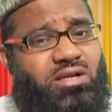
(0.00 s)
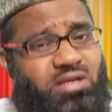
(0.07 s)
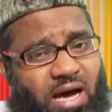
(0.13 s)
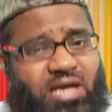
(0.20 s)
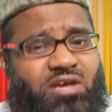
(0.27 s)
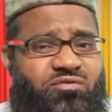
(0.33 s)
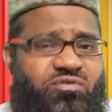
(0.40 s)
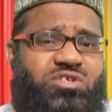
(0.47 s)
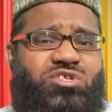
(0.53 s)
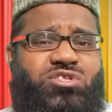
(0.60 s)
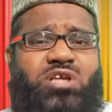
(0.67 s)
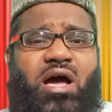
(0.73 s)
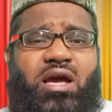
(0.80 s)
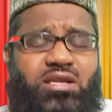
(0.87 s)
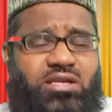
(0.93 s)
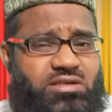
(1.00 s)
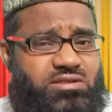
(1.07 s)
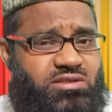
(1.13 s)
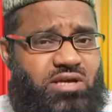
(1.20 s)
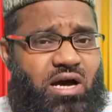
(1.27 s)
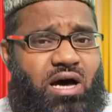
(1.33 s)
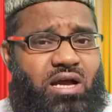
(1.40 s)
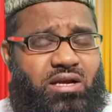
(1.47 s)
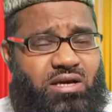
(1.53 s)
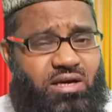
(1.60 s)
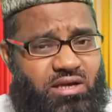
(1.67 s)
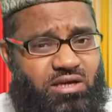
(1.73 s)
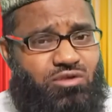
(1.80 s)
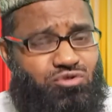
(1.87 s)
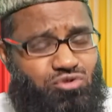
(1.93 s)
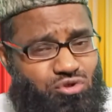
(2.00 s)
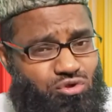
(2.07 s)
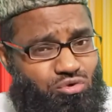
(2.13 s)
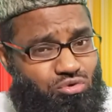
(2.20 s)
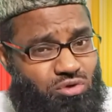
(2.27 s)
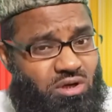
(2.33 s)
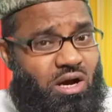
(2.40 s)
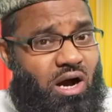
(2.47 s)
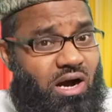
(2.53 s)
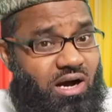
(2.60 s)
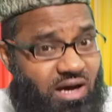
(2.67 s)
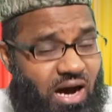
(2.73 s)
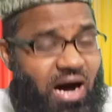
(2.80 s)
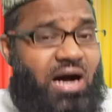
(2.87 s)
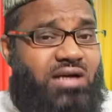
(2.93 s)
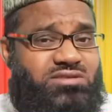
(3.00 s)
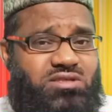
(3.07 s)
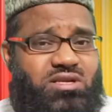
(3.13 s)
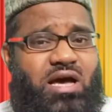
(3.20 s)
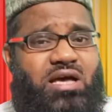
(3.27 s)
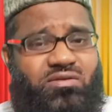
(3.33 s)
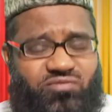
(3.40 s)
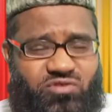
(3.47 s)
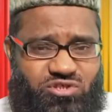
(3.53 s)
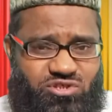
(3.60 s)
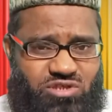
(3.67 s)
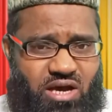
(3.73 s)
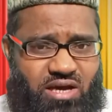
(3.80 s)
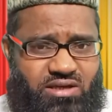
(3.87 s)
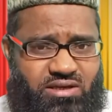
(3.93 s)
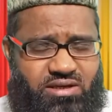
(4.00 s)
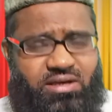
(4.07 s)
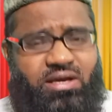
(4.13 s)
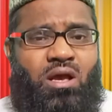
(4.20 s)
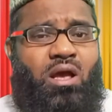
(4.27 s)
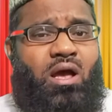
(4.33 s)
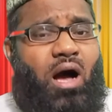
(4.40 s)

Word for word: लाइफ स्टाइल इख्तियार करें जो उनका ख़ास लाइफ स्टाइल है